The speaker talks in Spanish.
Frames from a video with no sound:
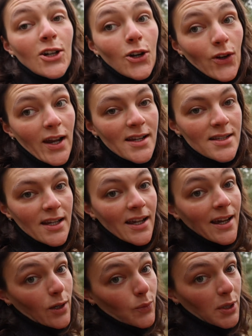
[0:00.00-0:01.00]
colarse
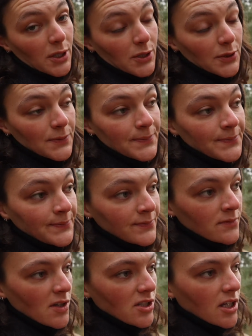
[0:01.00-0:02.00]
al huerto.
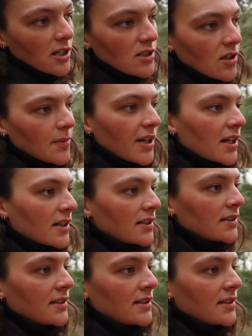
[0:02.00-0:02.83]
Vamos a darles de comer.